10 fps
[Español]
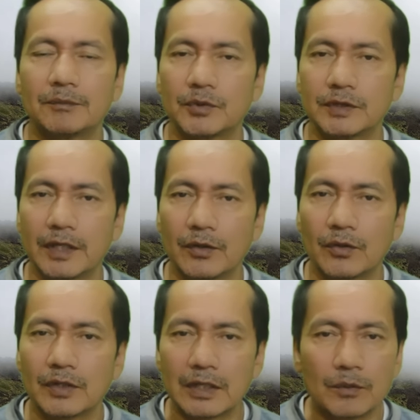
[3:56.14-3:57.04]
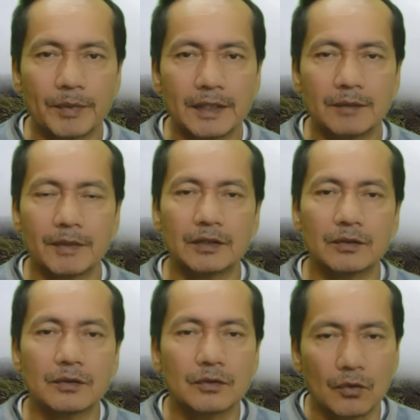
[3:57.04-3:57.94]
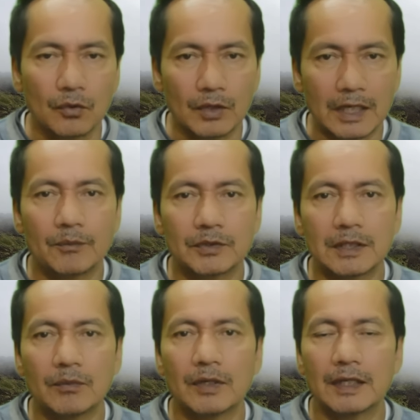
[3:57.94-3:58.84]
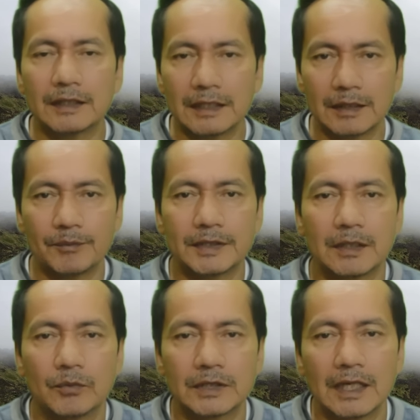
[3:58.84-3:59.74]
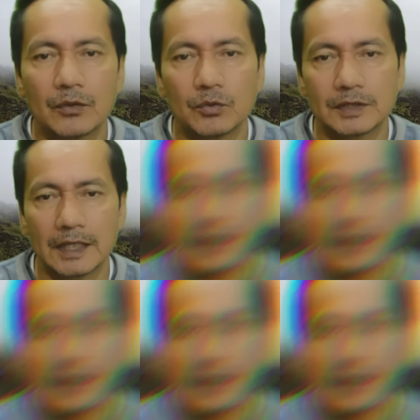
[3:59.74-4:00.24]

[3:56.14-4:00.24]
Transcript: posterior del compartimento, colocamos el volante y empezamos a ajustar.